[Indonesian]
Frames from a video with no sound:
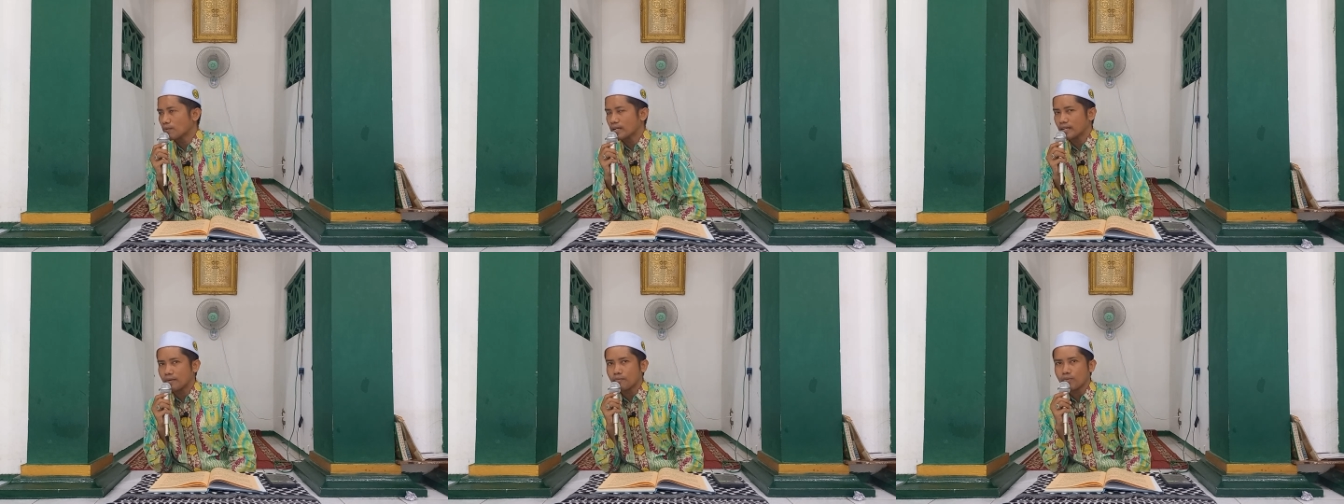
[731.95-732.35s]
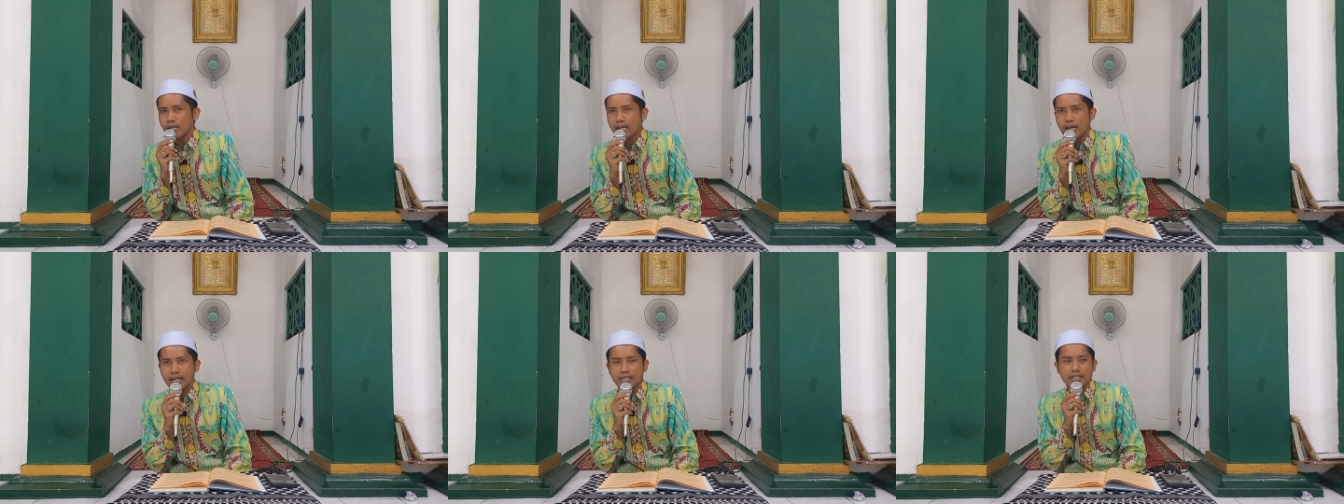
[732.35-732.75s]

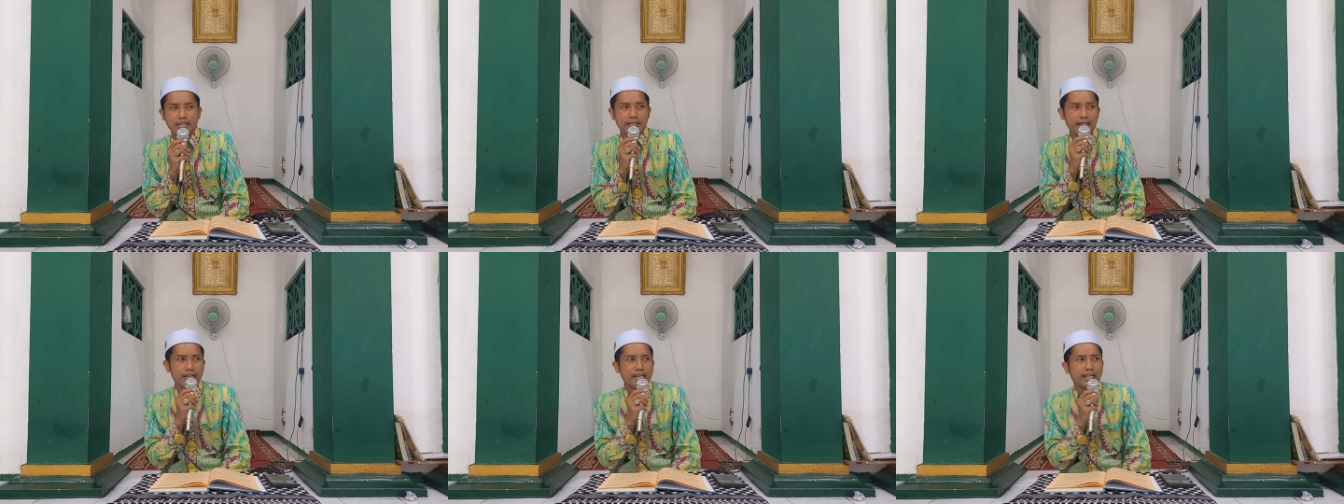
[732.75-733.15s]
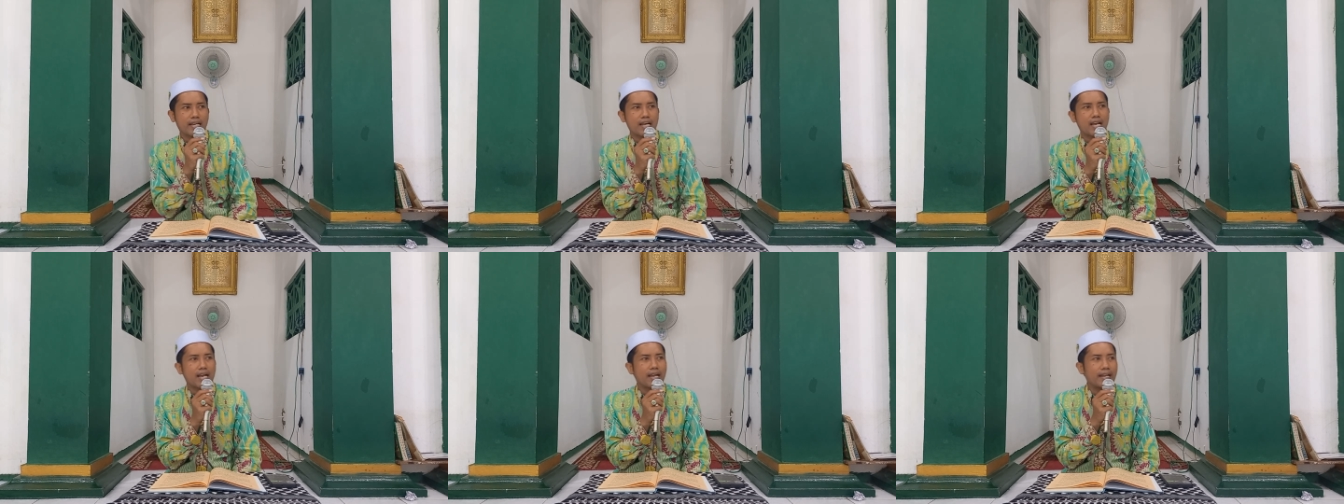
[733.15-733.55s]
penampian
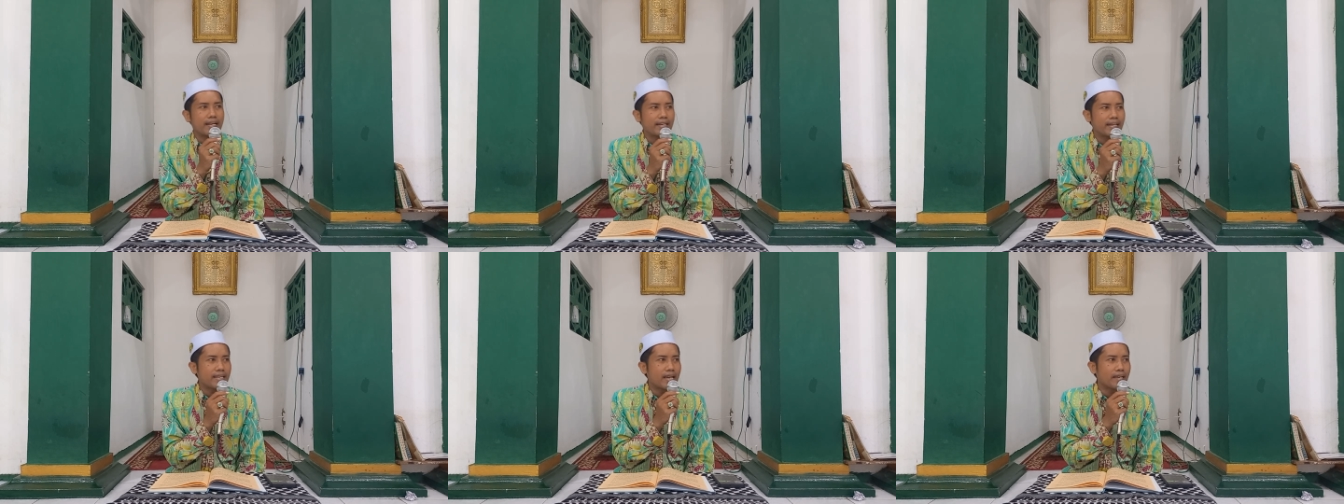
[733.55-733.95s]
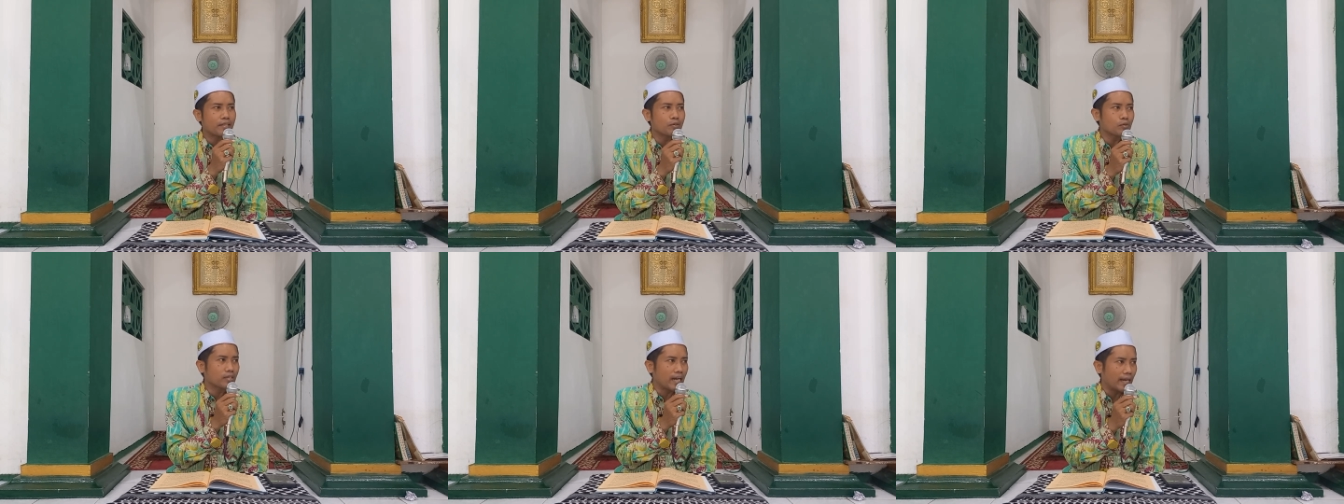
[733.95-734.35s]
nikah
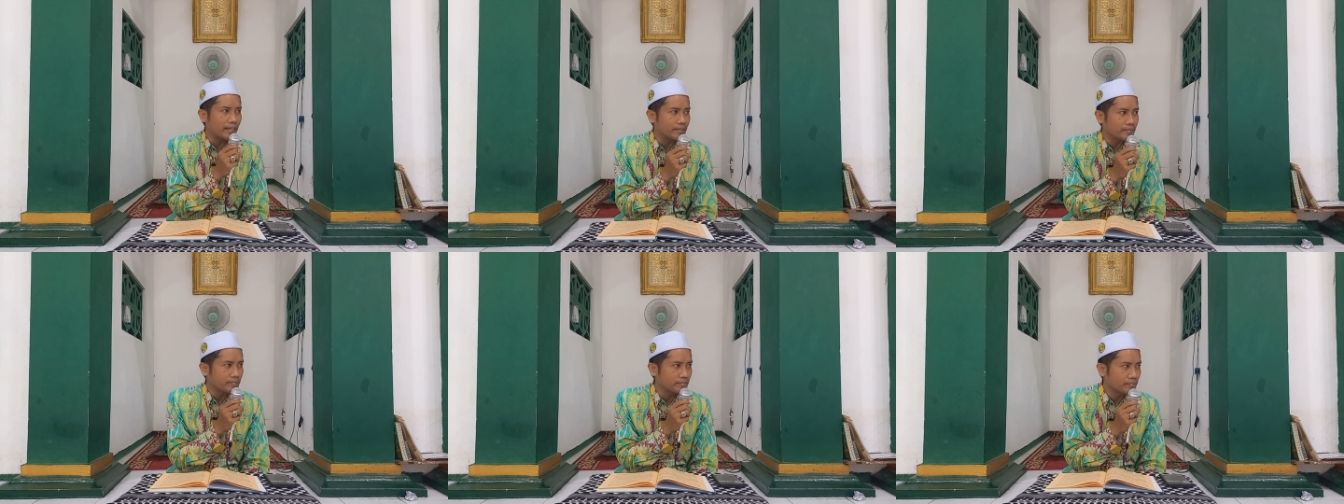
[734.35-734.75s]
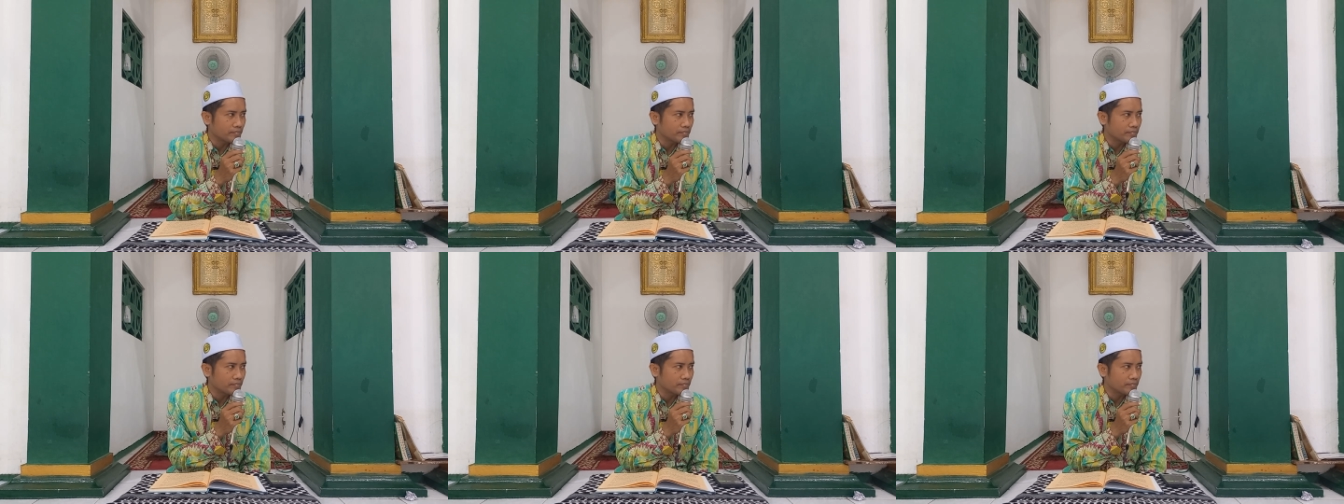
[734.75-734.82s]
diajukan